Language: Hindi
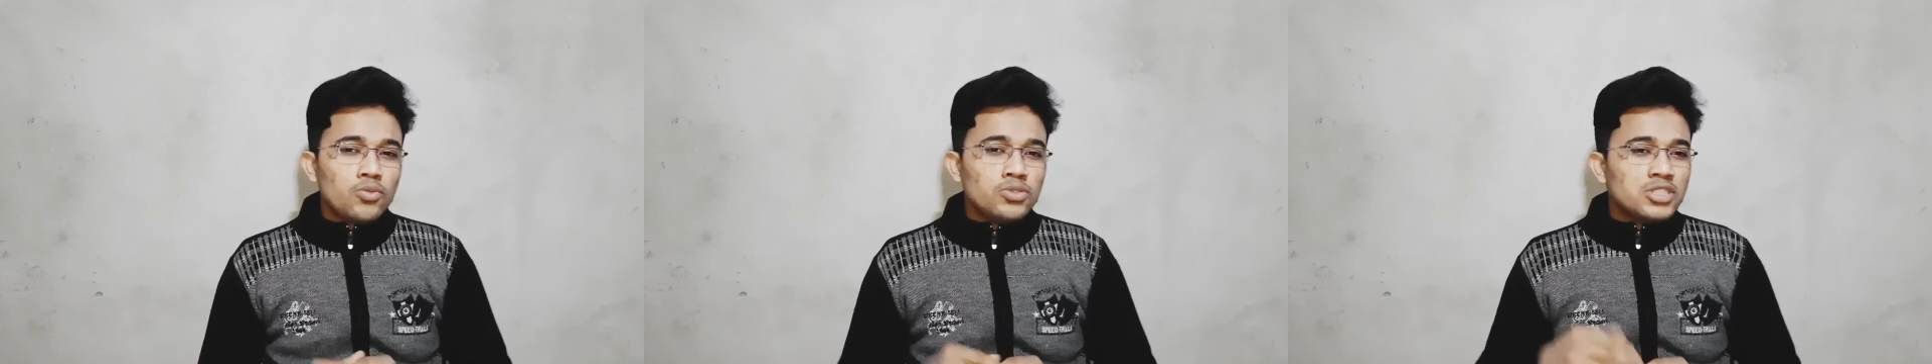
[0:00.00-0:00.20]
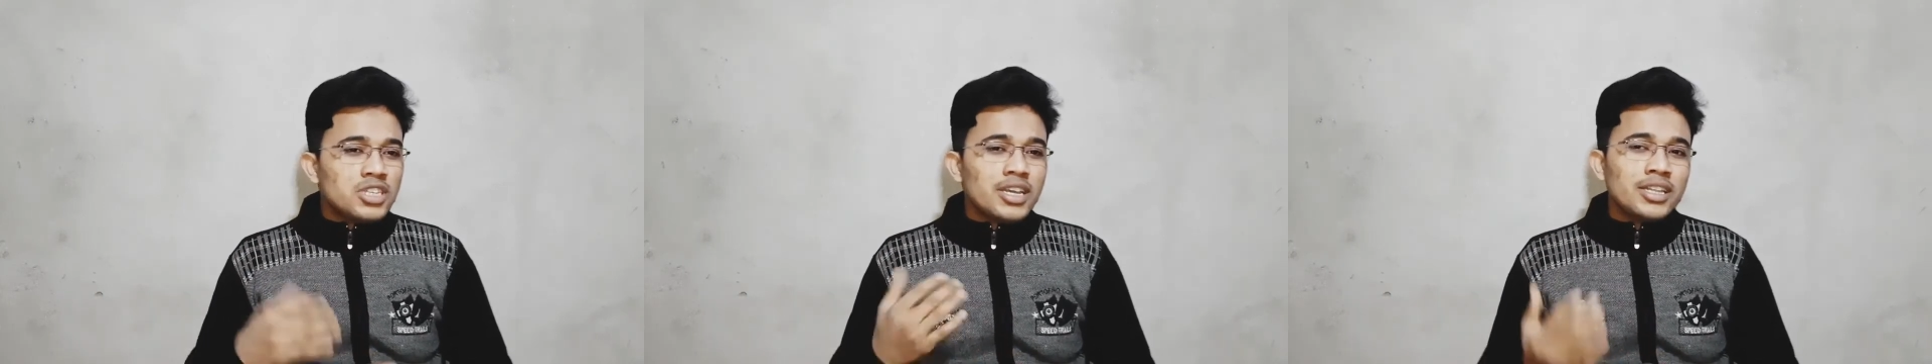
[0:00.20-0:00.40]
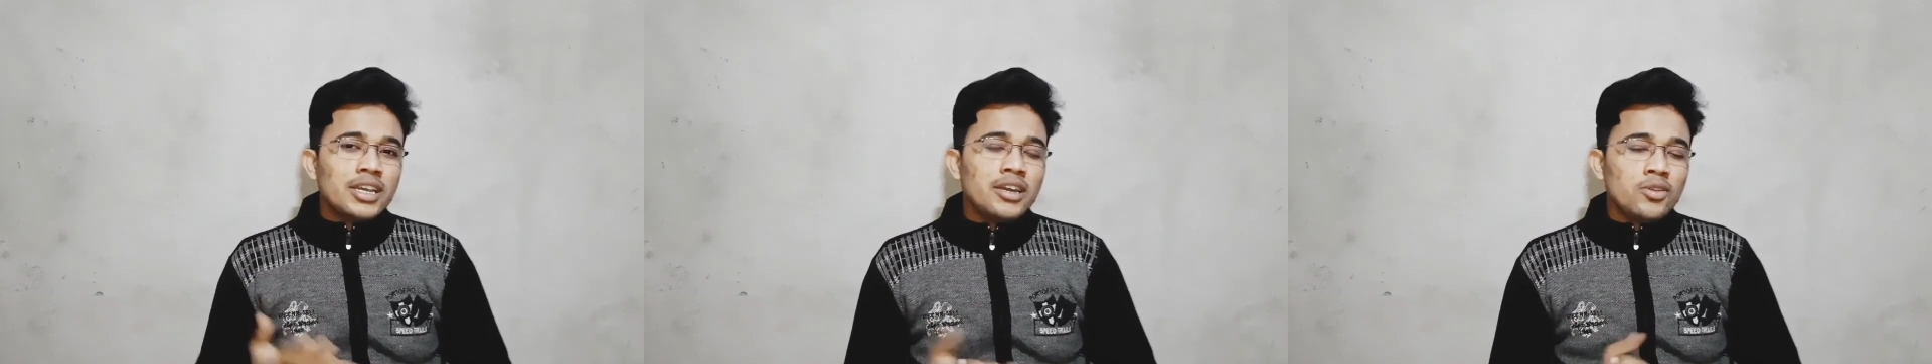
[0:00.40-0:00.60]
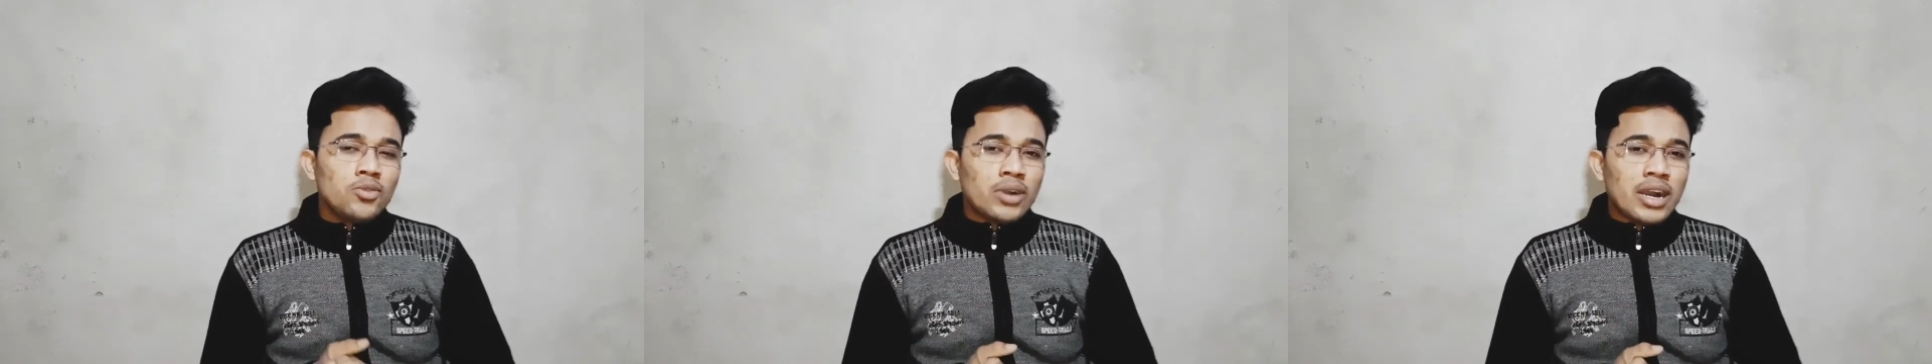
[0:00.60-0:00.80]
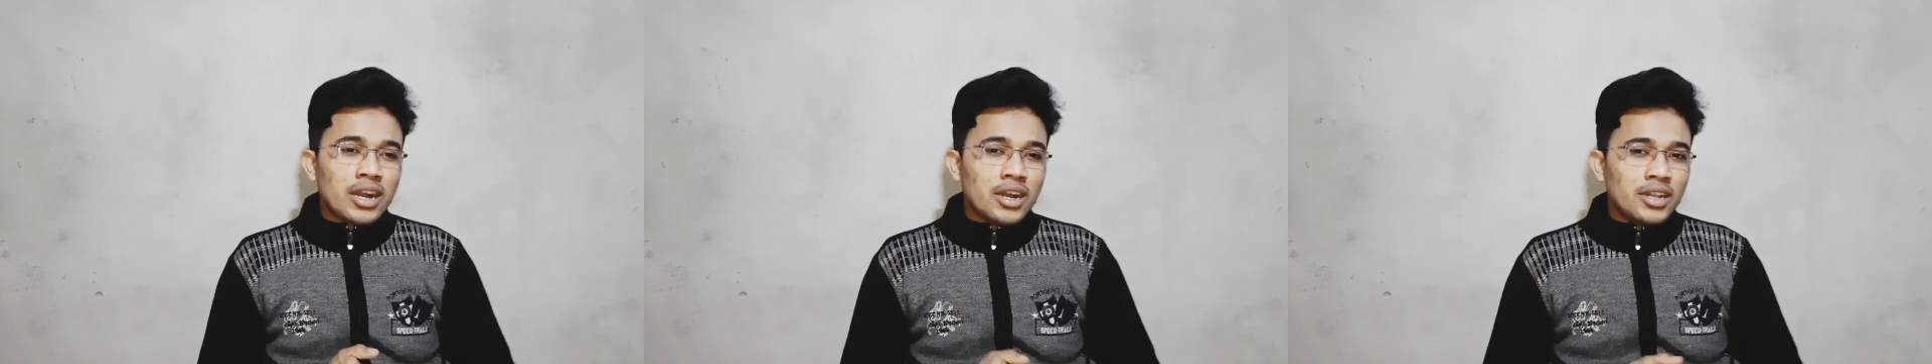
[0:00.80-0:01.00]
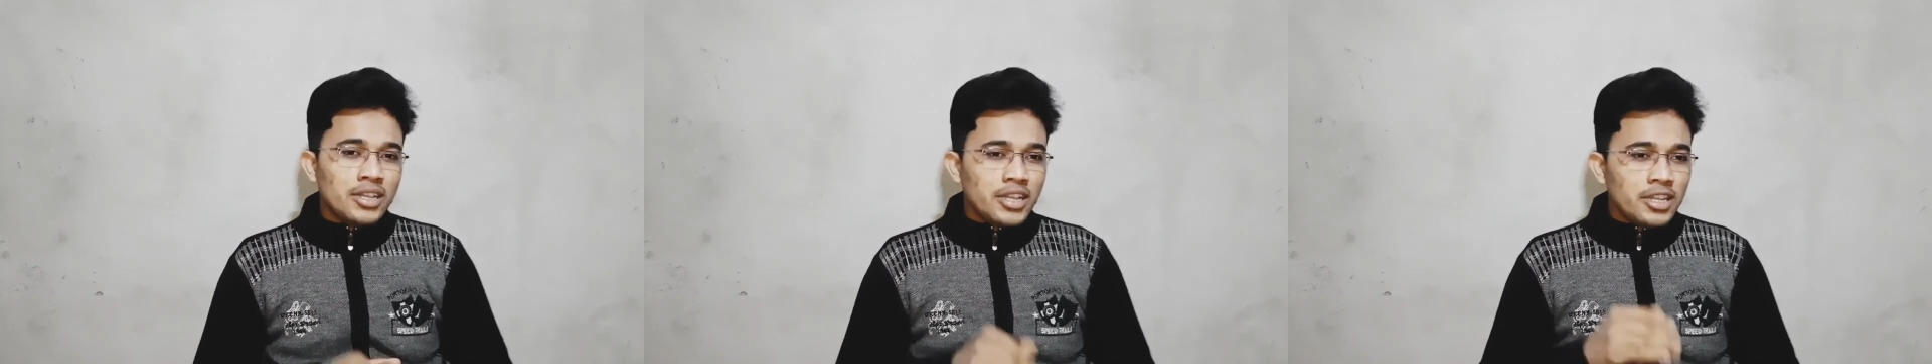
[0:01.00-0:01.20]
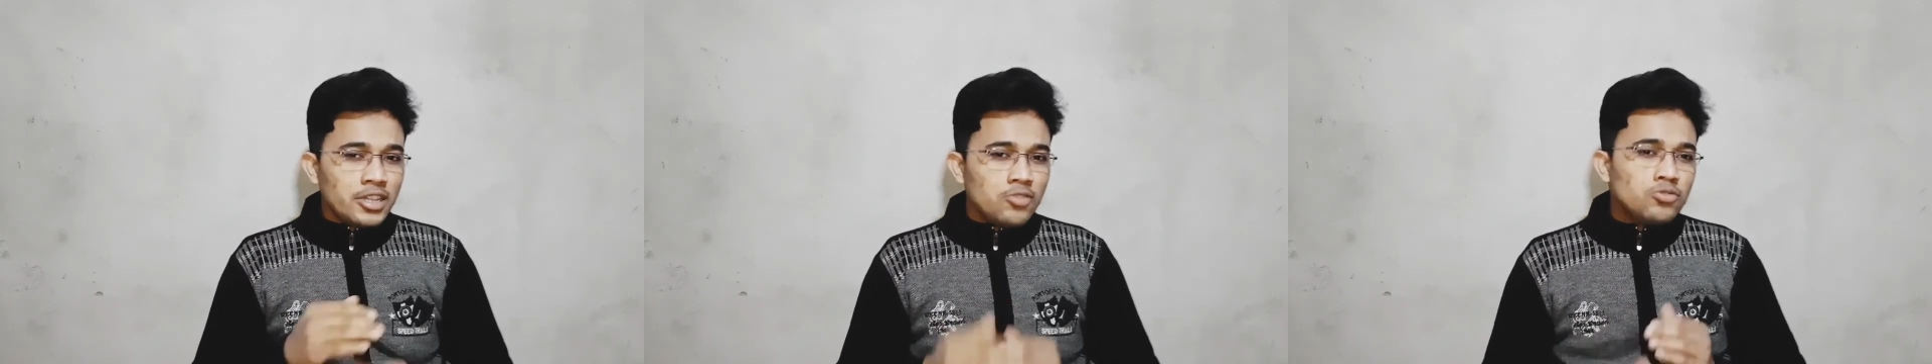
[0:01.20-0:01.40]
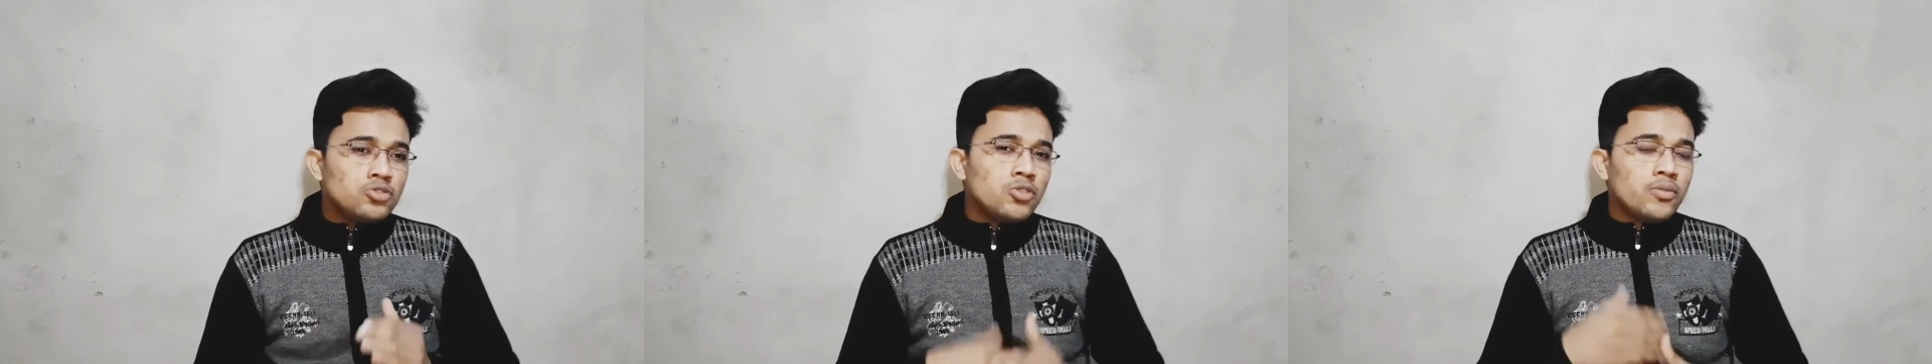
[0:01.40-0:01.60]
उससे नहीं होगा कंटिन्यू